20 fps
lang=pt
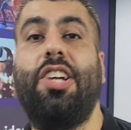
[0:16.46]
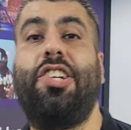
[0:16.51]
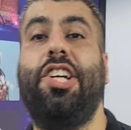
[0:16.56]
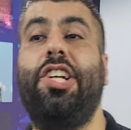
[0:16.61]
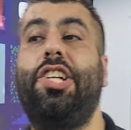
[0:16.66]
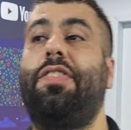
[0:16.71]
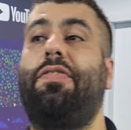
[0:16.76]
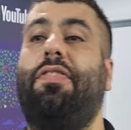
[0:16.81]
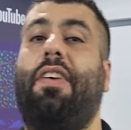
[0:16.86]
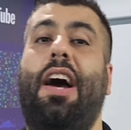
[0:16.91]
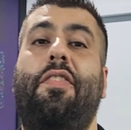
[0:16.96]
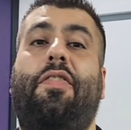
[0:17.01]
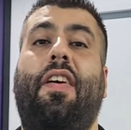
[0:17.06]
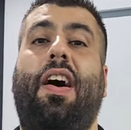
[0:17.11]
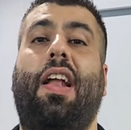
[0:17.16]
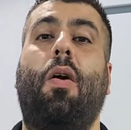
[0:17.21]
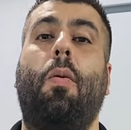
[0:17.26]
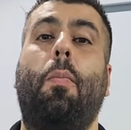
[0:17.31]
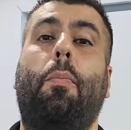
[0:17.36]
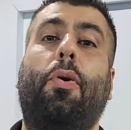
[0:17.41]
a gente vai
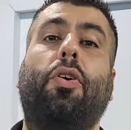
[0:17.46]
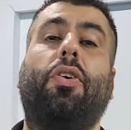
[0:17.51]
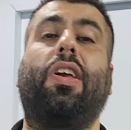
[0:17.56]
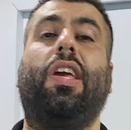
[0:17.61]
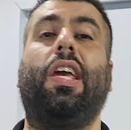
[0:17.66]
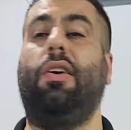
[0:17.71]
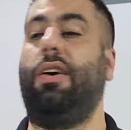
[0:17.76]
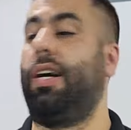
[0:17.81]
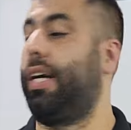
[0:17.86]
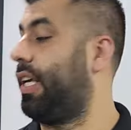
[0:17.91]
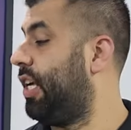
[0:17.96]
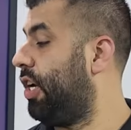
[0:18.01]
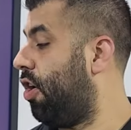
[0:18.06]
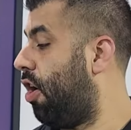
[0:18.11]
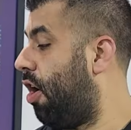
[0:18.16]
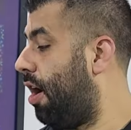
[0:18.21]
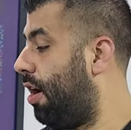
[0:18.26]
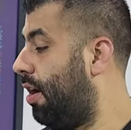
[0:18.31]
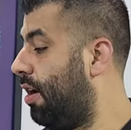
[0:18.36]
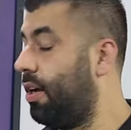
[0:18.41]
falar um pouquinho aqui,
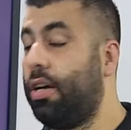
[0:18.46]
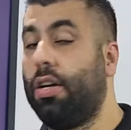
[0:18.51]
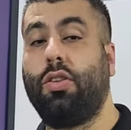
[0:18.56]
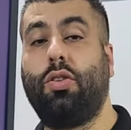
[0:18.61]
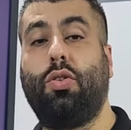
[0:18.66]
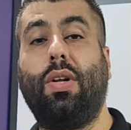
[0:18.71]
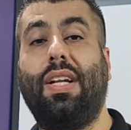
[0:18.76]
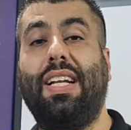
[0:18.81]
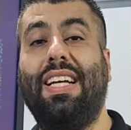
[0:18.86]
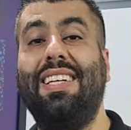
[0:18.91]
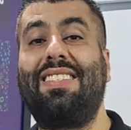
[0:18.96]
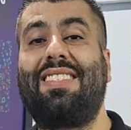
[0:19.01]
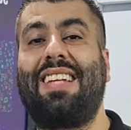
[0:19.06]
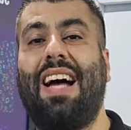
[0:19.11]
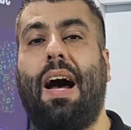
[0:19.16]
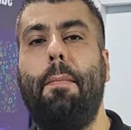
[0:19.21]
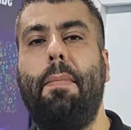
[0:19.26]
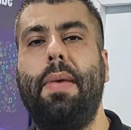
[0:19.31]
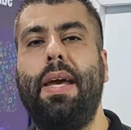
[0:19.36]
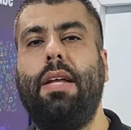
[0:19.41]
ó, do
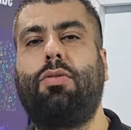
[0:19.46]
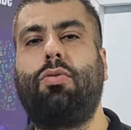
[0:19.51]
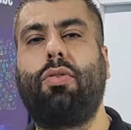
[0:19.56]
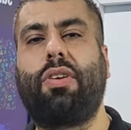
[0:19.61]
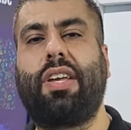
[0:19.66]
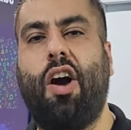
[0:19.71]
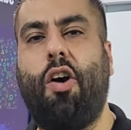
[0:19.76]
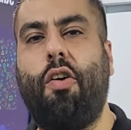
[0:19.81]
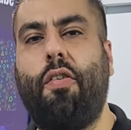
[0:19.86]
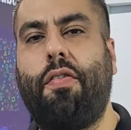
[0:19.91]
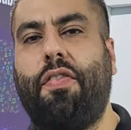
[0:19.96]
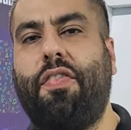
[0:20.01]
lançamento que é o